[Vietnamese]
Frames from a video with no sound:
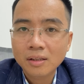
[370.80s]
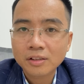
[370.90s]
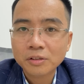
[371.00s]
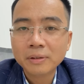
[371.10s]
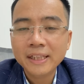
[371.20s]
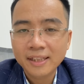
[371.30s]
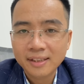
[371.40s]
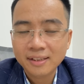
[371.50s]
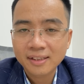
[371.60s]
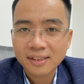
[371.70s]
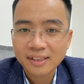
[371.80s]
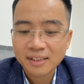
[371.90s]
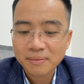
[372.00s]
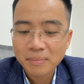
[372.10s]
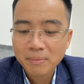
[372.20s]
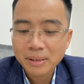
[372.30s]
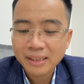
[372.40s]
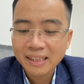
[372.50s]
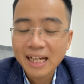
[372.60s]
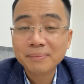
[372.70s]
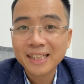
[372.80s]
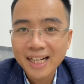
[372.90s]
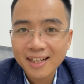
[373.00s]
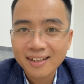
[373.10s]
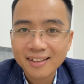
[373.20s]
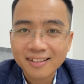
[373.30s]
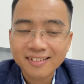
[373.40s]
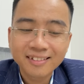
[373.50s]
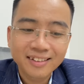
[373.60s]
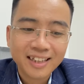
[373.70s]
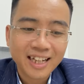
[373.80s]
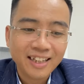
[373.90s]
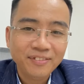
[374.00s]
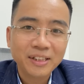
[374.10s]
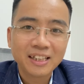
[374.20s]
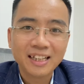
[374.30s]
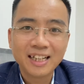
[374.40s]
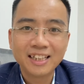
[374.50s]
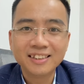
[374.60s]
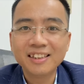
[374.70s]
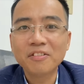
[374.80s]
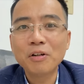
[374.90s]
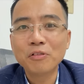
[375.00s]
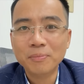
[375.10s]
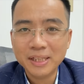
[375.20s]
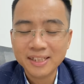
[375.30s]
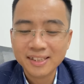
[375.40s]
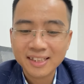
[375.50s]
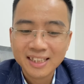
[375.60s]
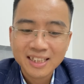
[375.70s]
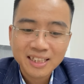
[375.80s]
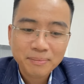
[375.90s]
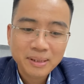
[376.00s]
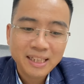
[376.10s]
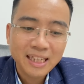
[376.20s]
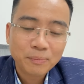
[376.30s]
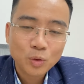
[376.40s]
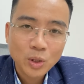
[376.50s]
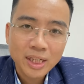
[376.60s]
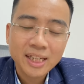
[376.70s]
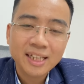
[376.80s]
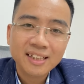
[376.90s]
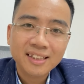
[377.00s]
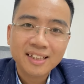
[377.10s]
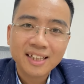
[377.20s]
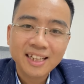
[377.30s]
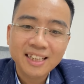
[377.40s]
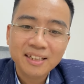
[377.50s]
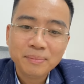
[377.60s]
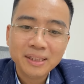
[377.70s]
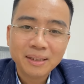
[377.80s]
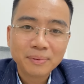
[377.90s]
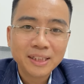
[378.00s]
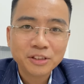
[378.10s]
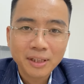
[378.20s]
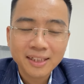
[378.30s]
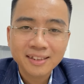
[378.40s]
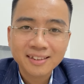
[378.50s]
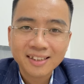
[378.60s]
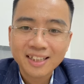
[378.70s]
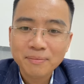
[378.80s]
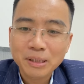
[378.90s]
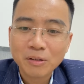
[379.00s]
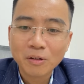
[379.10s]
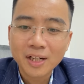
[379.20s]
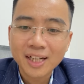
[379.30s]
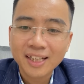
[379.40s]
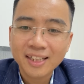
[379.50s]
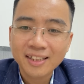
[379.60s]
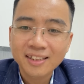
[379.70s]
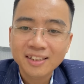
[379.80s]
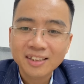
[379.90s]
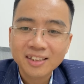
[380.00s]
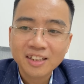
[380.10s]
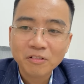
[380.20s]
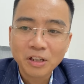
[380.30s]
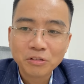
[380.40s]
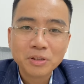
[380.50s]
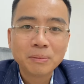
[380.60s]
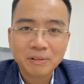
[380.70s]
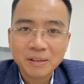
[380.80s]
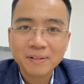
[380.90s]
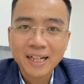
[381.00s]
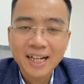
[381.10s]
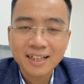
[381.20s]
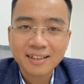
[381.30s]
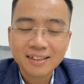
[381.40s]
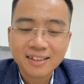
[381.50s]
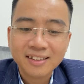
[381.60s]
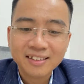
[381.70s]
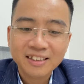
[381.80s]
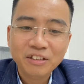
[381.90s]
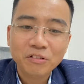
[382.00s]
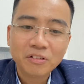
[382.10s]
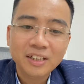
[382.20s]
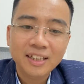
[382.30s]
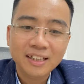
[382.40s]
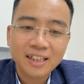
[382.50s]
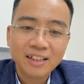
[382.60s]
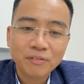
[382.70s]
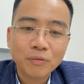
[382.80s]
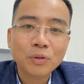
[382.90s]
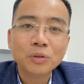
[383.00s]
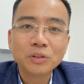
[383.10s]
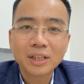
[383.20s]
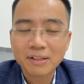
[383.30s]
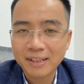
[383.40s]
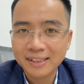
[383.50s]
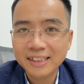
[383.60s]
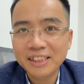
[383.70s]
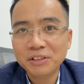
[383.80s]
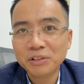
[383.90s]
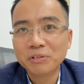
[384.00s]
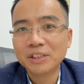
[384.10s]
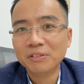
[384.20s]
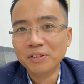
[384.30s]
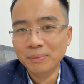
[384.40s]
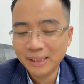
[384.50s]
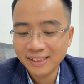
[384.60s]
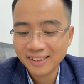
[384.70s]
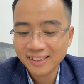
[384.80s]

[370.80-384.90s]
số tiền mà mình làm ra từ cái việc là sức lao động của mình mình đi làm thuê hay là mình làm kinh doanh hay mình có các cái khoản thu nhập thụ động khác thì nó có thể là phục vụ cho cái khoản chi tiêu trong cuộc sống của mình